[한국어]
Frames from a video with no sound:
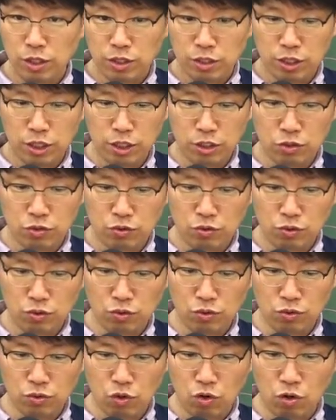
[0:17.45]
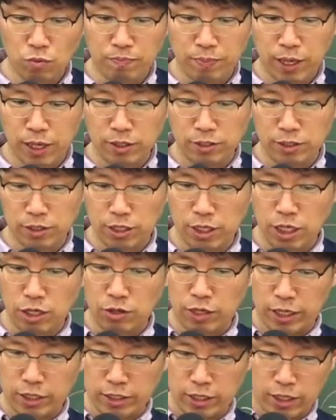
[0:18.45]
식중독 방지에
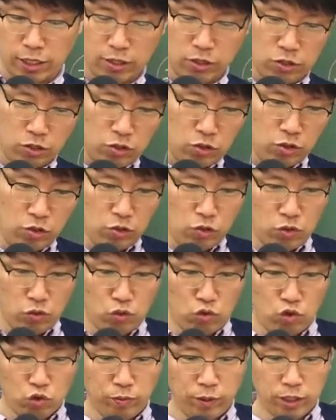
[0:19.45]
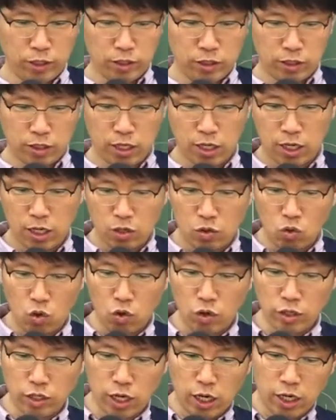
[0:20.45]
관한 사안. 두 번째
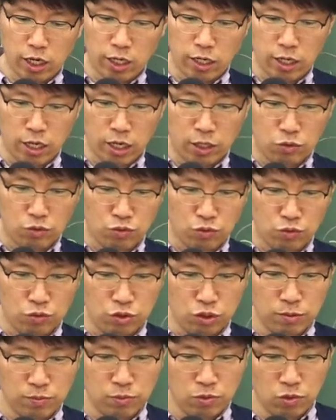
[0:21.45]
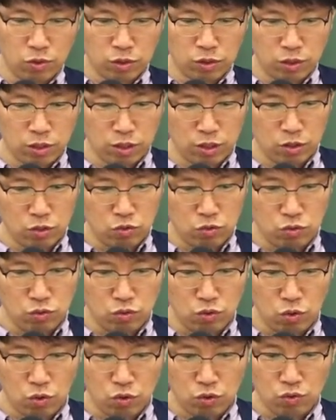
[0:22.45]
농약이나 중금속 등
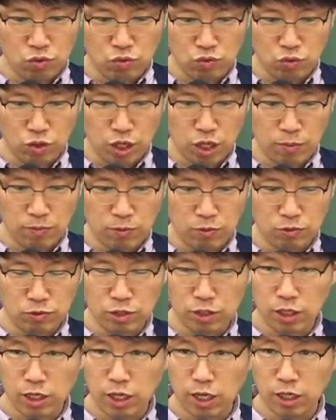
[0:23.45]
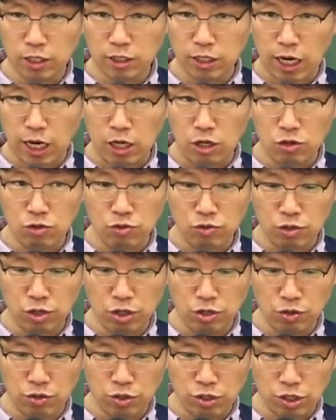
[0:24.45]
유독 유해 물질의 잔류
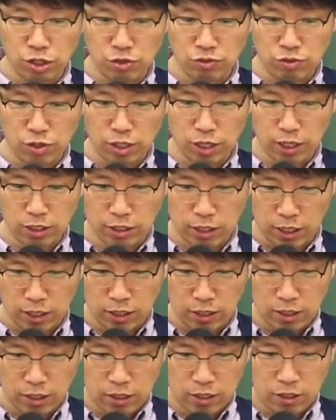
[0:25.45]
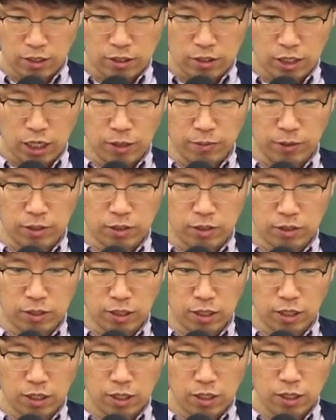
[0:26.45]
허용 기준에 대한 사안. 세
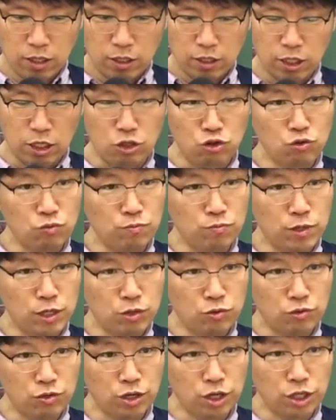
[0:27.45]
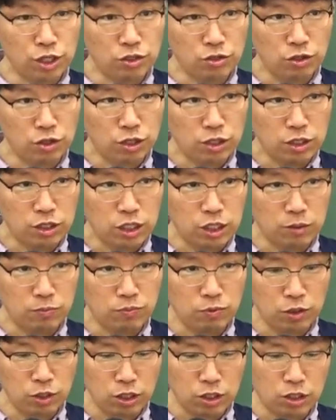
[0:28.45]
번째 기준 및 규격이죠.
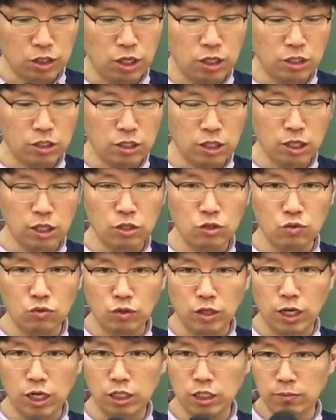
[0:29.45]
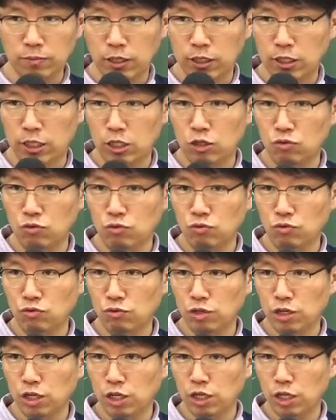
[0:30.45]
식품 그러니까 결정은 누가 하지만 기준
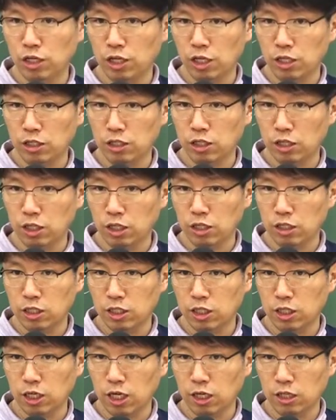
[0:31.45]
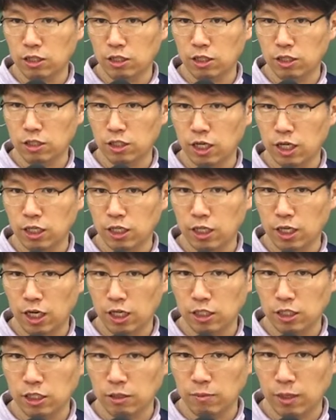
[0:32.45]
규격의 결정은 식약처장이
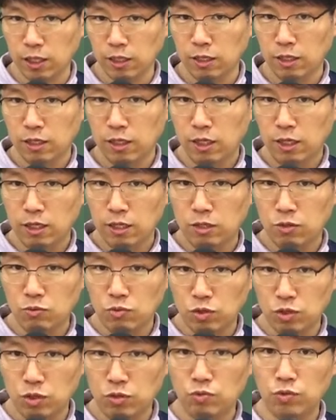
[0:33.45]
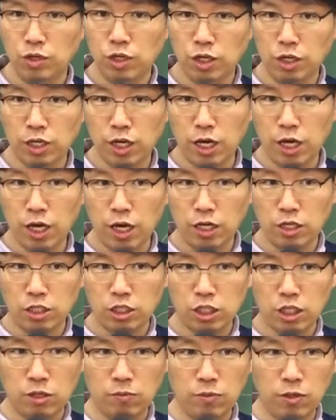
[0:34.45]
하지만 위원회의
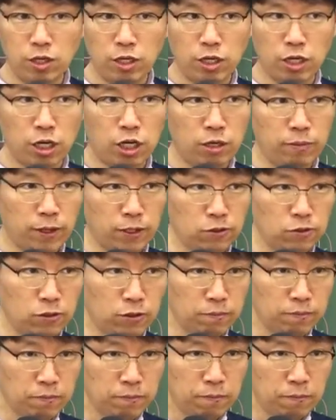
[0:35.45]
심의 의결을 받죠.